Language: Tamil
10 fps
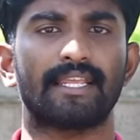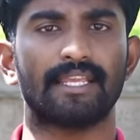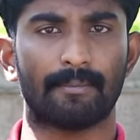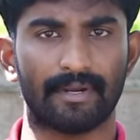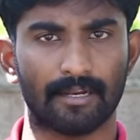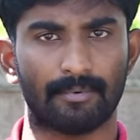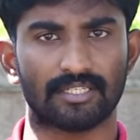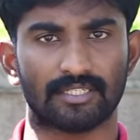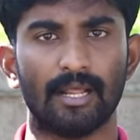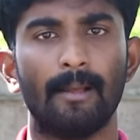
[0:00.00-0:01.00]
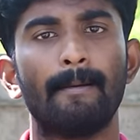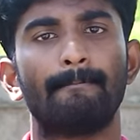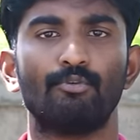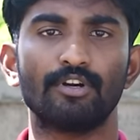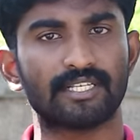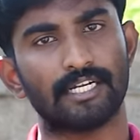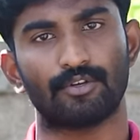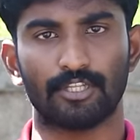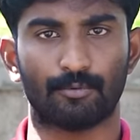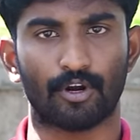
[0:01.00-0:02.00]
இருக்கீங்க அப்படிங்கிற பட்சத்தில் மூணு செட்டு
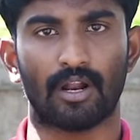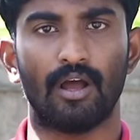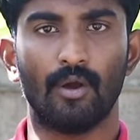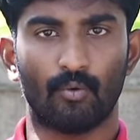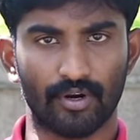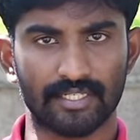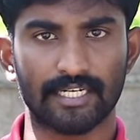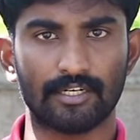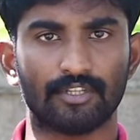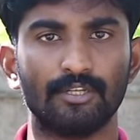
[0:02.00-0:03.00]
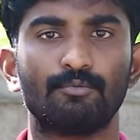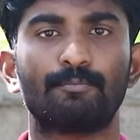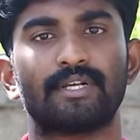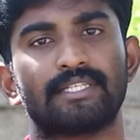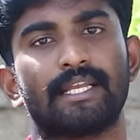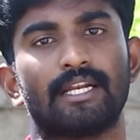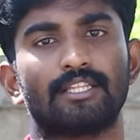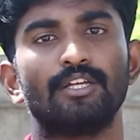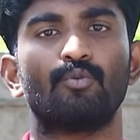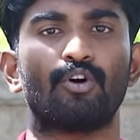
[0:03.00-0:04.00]
வந்து போடலாம் ஒரு செட்டு வந்து முப்பது
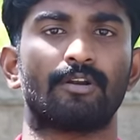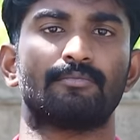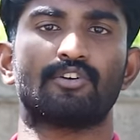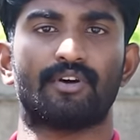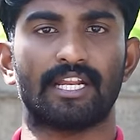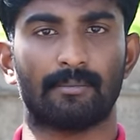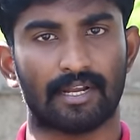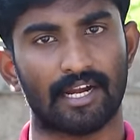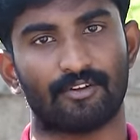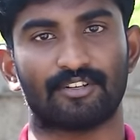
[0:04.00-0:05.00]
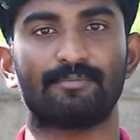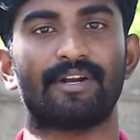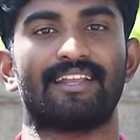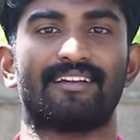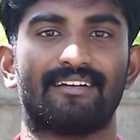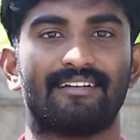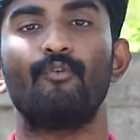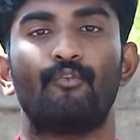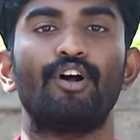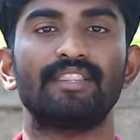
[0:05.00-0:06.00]
செகண்ட்லேருந்து ஒரு நிமிஷம் வரைக்கும் நம்ம கணக்கு வச்சு பண்ணிக்கலாம்
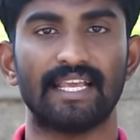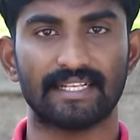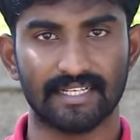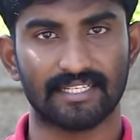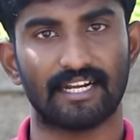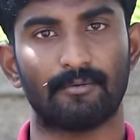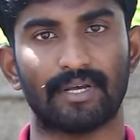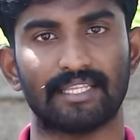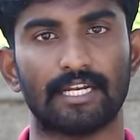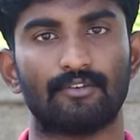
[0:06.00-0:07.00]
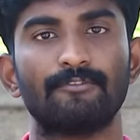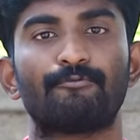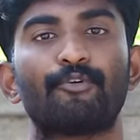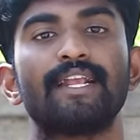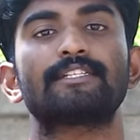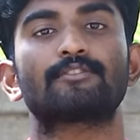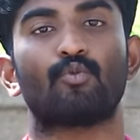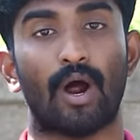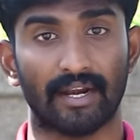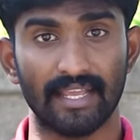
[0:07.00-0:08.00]
ஃபோர்த் எக்ஸசைஸ் என்னென்னு பார்த்தீங்கன்னா வந்து ப்ரீ
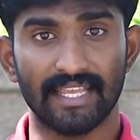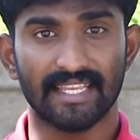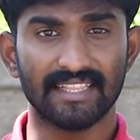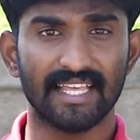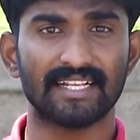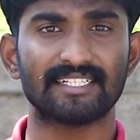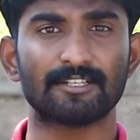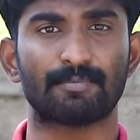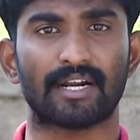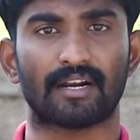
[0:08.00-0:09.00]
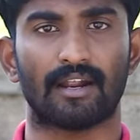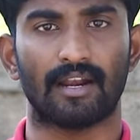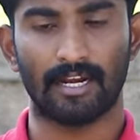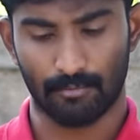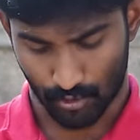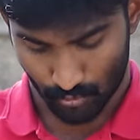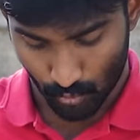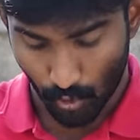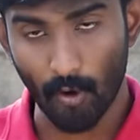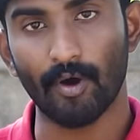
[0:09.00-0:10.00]
ஸ்குவாட் இந்த எக்ஸசைஸ் பண்ணுறனால நம்மளோட
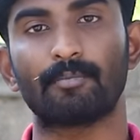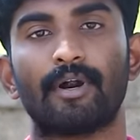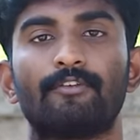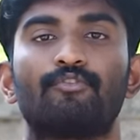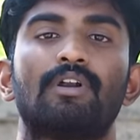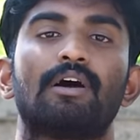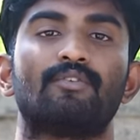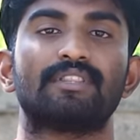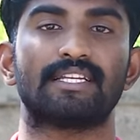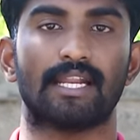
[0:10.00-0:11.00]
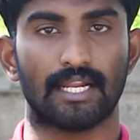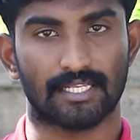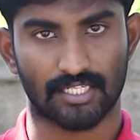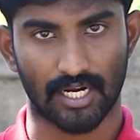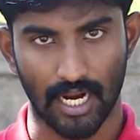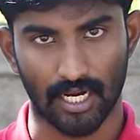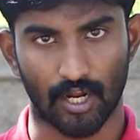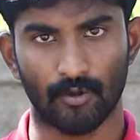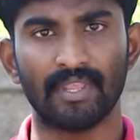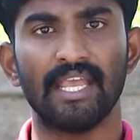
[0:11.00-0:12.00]
லோவர் பாடி ஃபுல்லாகவே வந்து நல்லா ஸ்ட்ராங்
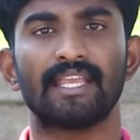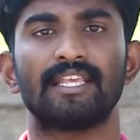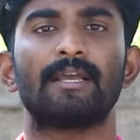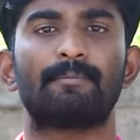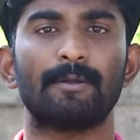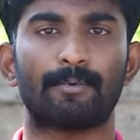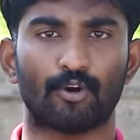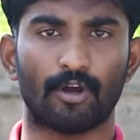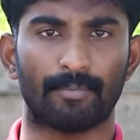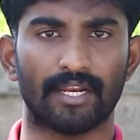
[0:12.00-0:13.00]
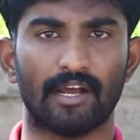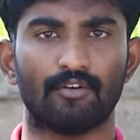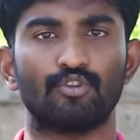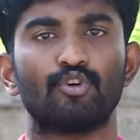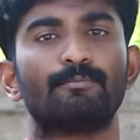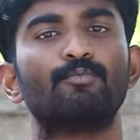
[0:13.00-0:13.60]
ஆகும் இது எப்படி பண்ணணும் அப்படின்னா வந்து ஒரு